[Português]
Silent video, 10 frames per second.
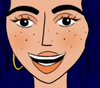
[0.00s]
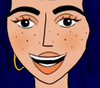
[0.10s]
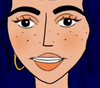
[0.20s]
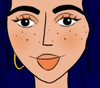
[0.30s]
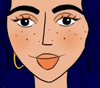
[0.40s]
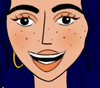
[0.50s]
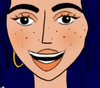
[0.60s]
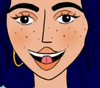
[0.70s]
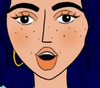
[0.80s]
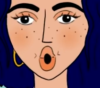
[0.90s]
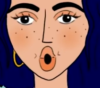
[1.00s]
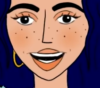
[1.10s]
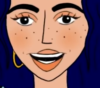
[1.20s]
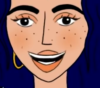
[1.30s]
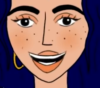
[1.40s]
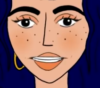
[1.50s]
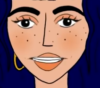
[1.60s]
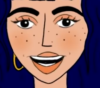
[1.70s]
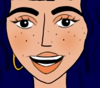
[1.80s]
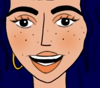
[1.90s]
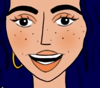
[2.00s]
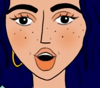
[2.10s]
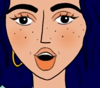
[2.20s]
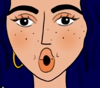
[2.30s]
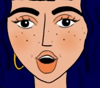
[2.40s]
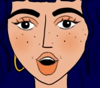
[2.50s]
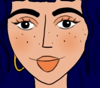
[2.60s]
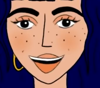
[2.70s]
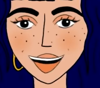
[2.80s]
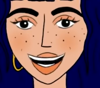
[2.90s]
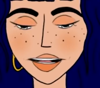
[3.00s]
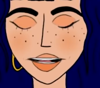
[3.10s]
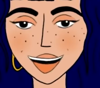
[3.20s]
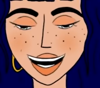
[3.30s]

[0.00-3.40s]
Ou ter de, hum, de lhe dar fórmula